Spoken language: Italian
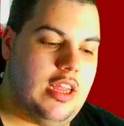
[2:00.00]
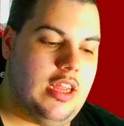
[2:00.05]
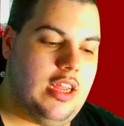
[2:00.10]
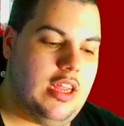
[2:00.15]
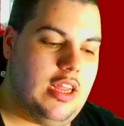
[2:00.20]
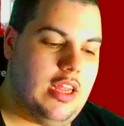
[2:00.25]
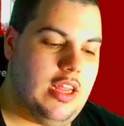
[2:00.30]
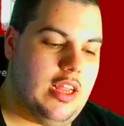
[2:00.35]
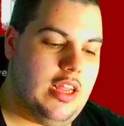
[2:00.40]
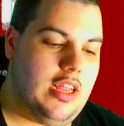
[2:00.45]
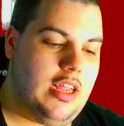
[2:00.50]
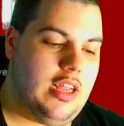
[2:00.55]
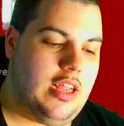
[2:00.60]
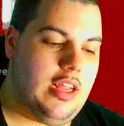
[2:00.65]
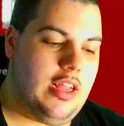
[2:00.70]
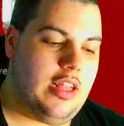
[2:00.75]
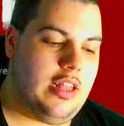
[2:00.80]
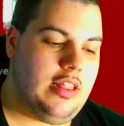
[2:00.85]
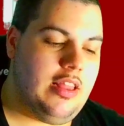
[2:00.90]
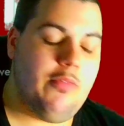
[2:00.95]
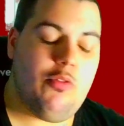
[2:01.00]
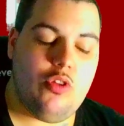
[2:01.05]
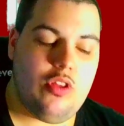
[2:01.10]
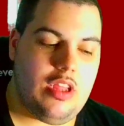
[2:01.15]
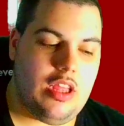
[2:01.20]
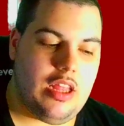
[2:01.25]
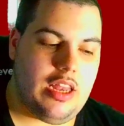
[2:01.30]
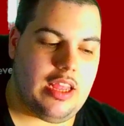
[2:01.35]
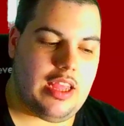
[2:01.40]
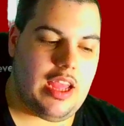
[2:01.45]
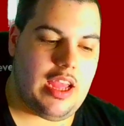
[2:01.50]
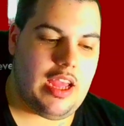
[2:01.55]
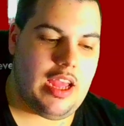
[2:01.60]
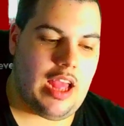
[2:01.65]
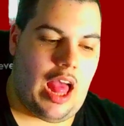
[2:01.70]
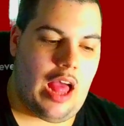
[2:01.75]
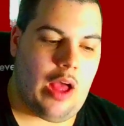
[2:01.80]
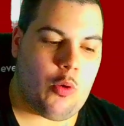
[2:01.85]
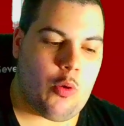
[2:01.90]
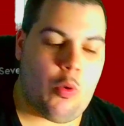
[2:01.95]
Eh, devo dire
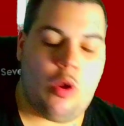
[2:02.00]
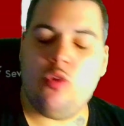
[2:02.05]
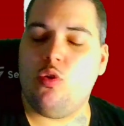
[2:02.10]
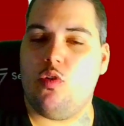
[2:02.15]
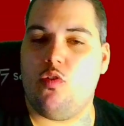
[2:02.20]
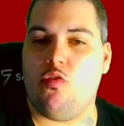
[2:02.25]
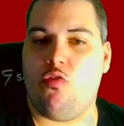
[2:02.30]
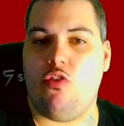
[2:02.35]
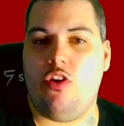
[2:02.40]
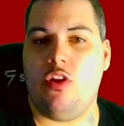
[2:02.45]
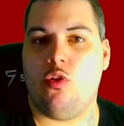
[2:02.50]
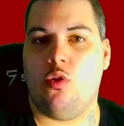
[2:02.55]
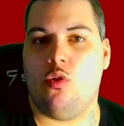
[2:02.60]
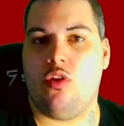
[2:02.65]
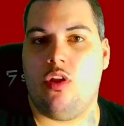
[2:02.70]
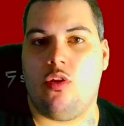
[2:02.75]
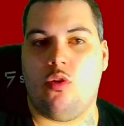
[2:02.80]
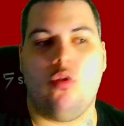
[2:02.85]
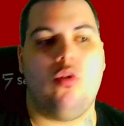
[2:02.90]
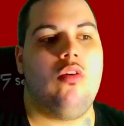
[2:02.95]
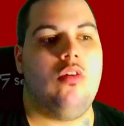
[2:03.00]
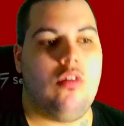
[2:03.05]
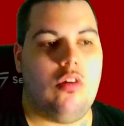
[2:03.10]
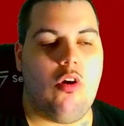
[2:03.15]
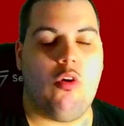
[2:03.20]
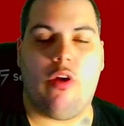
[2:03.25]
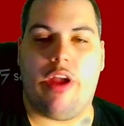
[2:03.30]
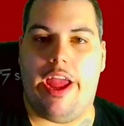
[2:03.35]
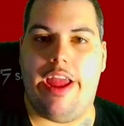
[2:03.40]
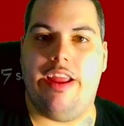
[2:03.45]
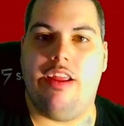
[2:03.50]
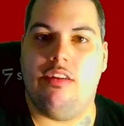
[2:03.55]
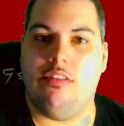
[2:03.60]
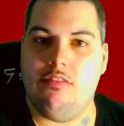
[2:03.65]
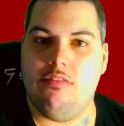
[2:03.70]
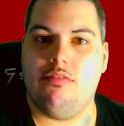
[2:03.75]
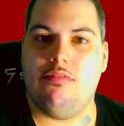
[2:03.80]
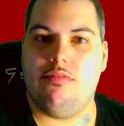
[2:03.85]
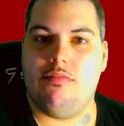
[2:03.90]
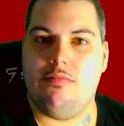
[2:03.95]
che quando l'ho finito ho detto, ok,
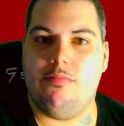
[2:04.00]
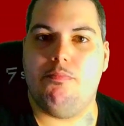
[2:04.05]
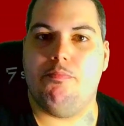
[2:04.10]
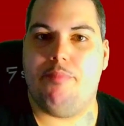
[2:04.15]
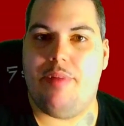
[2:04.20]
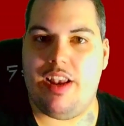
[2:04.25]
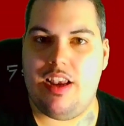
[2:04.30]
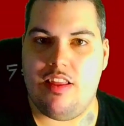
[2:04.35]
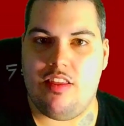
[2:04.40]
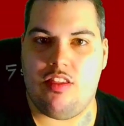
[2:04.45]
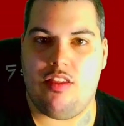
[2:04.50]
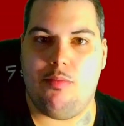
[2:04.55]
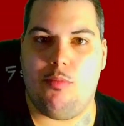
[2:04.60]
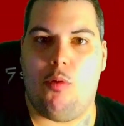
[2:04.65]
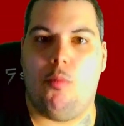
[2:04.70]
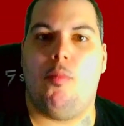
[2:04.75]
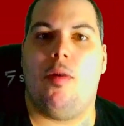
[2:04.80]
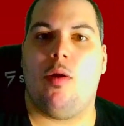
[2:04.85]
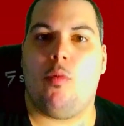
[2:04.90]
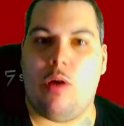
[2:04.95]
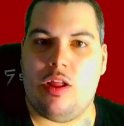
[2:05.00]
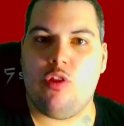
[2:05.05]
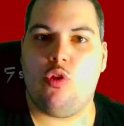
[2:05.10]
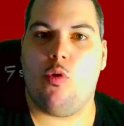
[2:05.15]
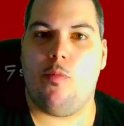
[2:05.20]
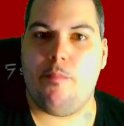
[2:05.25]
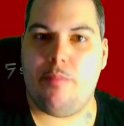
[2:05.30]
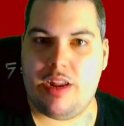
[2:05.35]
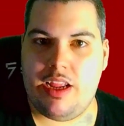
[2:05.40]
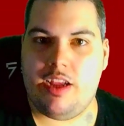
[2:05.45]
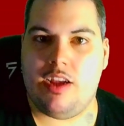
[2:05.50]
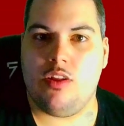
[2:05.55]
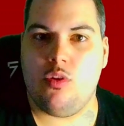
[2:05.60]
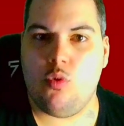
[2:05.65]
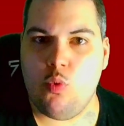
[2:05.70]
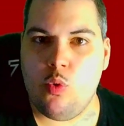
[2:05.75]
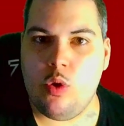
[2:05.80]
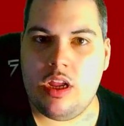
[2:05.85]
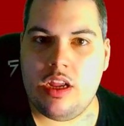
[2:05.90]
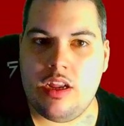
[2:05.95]
bellissimo, ma Quantum Break
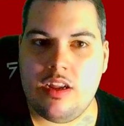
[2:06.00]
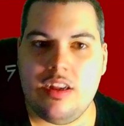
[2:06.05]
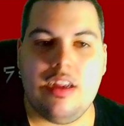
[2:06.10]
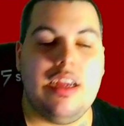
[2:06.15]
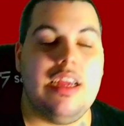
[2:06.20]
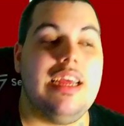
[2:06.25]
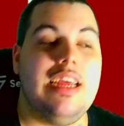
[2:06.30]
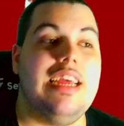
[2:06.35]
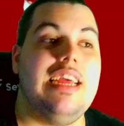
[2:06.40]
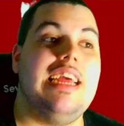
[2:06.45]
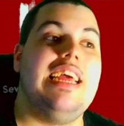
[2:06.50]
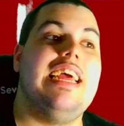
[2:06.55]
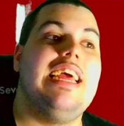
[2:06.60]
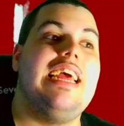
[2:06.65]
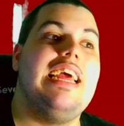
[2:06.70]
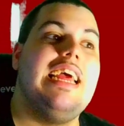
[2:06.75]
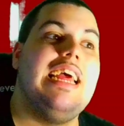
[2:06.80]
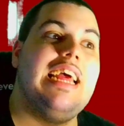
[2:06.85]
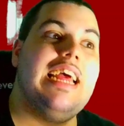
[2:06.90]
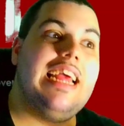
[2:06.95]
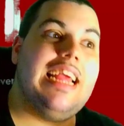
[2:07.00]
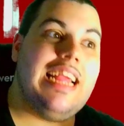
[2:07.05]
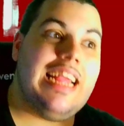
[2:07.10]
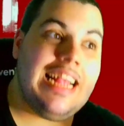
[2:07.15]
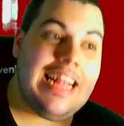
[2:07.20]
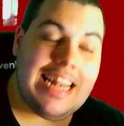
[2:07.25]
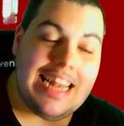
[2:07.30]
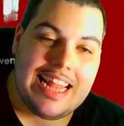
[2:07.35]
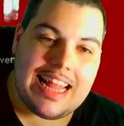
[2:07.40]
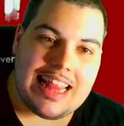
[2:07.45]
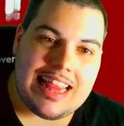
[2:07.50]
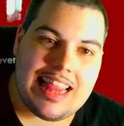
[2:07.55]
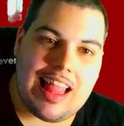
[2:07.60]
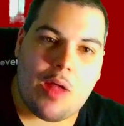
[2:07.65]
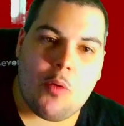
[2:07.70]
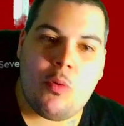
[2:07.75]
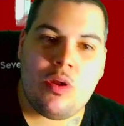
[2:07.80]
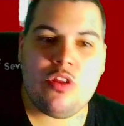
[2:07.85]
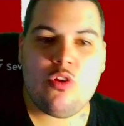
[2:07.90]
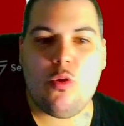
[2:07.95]
2? In
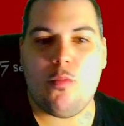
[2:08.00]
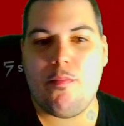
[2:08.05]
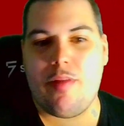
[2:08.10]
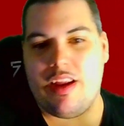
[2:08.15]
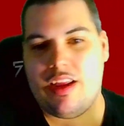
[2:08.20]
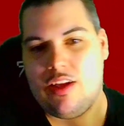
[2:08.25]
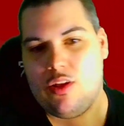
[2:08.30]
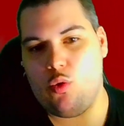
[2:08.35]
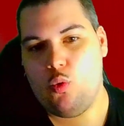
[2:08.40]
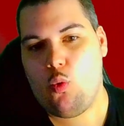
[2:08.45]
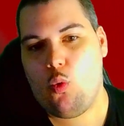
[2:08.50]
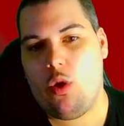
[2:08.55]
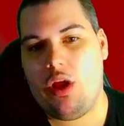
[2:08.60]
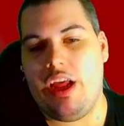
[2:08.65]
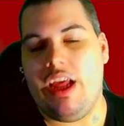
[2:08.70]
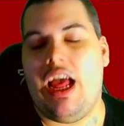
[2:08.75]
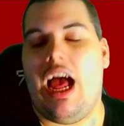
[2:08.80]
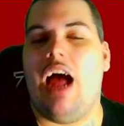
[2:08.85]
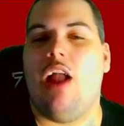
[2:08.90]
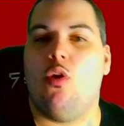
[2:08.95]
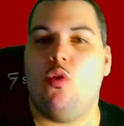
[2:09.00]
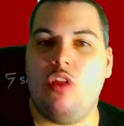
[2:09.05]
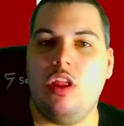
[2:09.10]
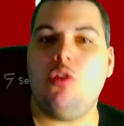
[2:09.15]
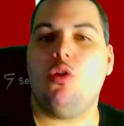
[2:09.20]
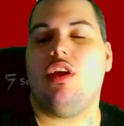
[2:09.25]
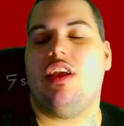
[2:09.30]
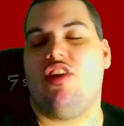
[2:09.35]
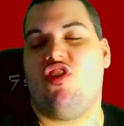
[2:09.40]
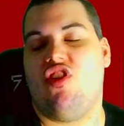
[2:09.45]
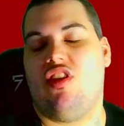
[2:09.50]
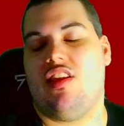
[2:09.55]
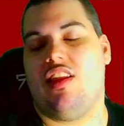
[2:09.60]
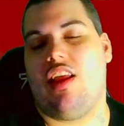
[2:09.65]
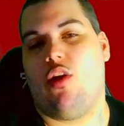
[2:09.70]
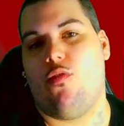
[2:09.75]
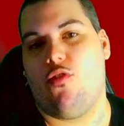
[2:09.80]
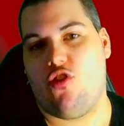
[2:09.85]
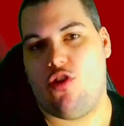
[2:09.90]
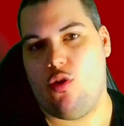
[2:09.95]
realtà Quantum Break 2 hanno detto che ci
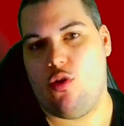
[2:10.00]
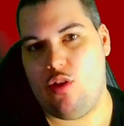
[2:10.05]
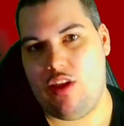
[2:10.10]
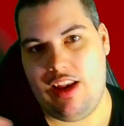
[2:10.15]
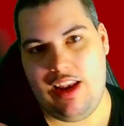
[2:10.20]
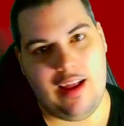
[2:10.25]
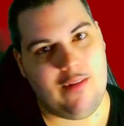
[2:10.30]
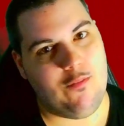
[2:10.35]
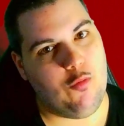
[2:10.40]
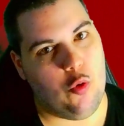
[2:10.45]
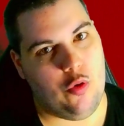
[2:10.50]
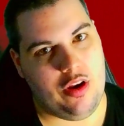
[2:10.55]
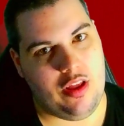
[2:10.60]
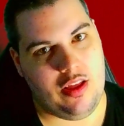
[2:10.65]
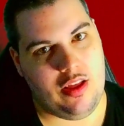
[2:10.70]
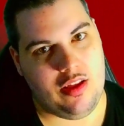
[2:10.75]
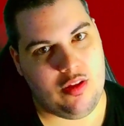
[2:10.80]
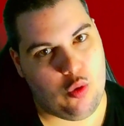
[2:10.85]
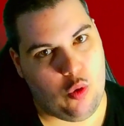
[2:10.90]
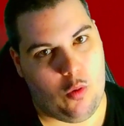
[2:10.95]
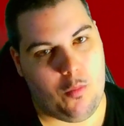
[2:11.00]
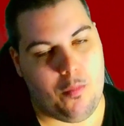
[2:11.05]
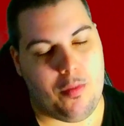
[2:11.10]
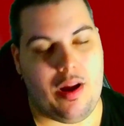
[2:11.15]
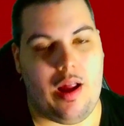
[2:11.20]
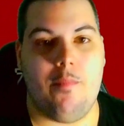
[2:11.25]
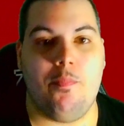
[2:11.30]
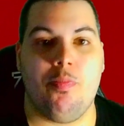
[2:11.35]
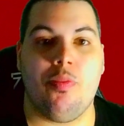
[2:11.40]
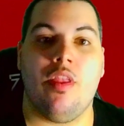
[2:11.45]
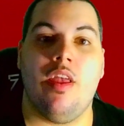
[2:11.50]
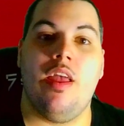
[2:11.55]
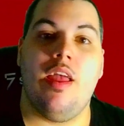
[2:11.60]
stanno facendo dei lavori sopra,